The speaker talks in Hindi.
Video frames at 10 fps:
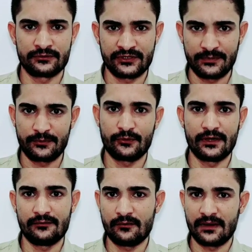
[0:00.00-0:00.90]
सी
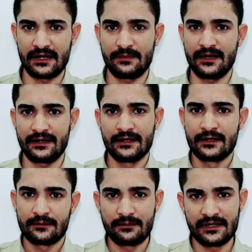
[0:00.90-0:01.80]
है वो बार बार
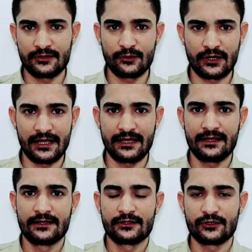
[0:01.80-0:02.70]
बंद हो रहा
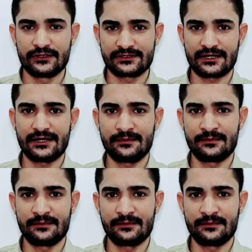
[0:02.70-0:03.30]
है तो इसका